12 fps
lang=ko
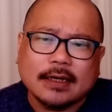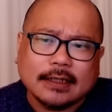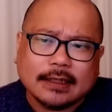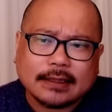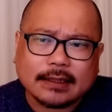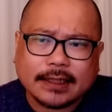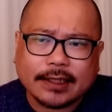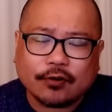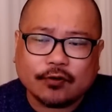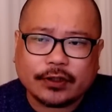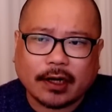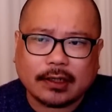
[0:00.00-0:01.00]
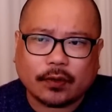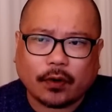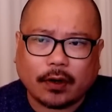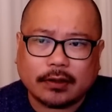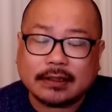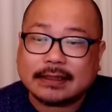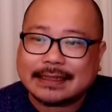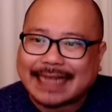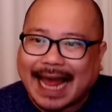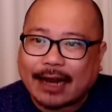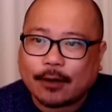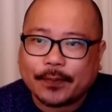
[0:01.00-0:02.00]
특히 윤석열 대통령은
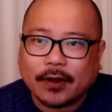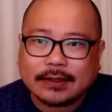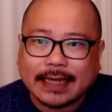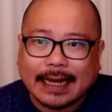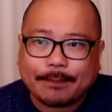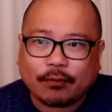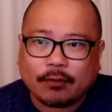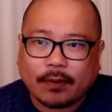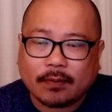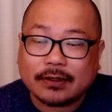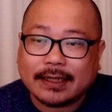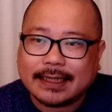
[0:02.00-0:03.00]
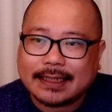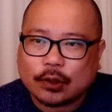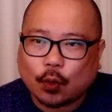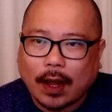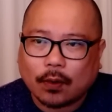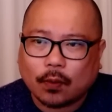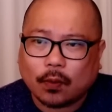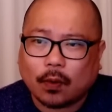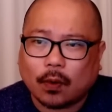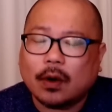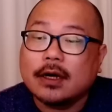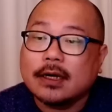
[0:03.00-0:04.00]
산업 현장의 불법을
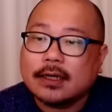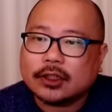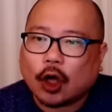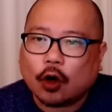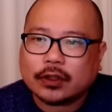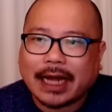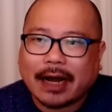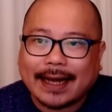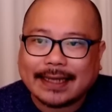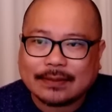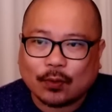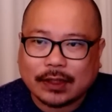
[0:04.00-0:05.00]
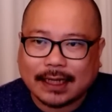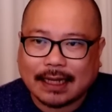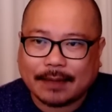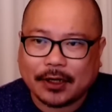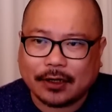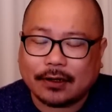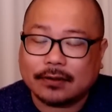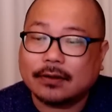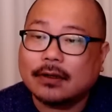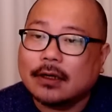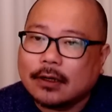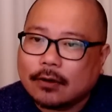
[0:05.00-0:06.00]
일소하고 정상화하지 못한다면
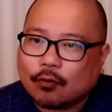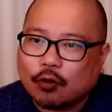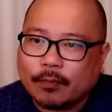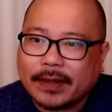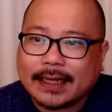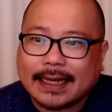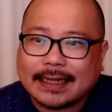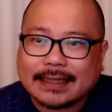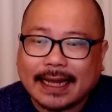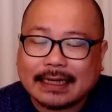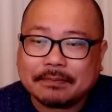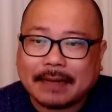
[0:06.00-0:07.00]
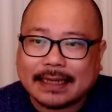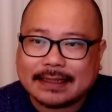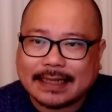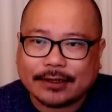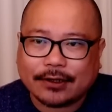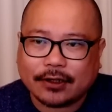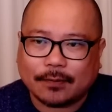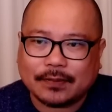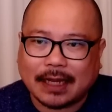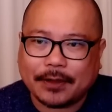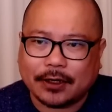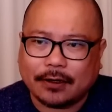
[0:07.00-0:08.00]
국민께 세금 받을 자격이
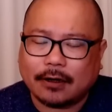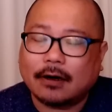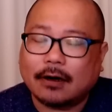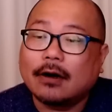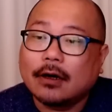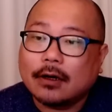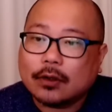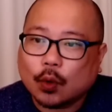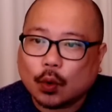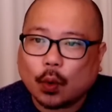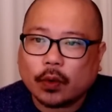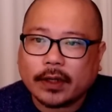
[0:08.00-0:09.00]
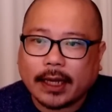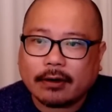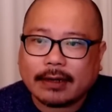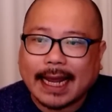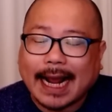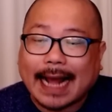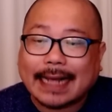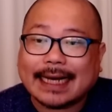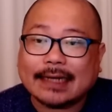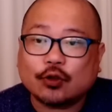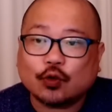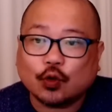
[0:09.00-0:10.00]
없다며 노동개혁의
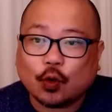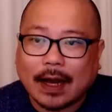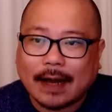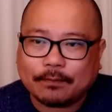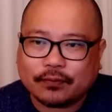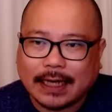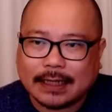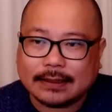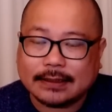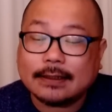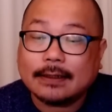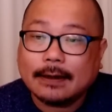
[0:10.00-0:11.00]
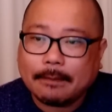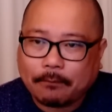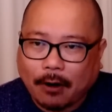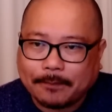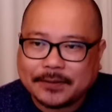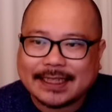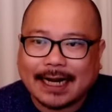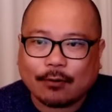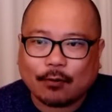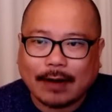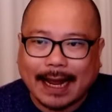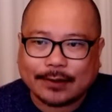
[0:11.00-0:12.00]
가장 중요한 분야는 법치라고
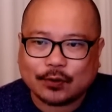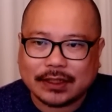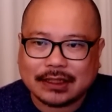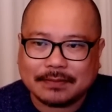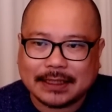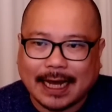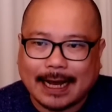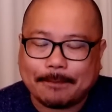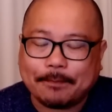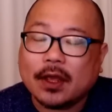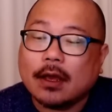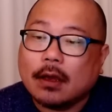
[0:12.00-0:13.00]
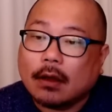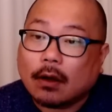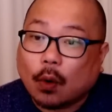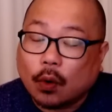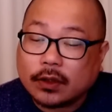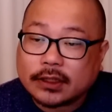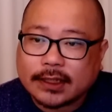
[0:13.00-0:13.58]
강조했습니다. 공식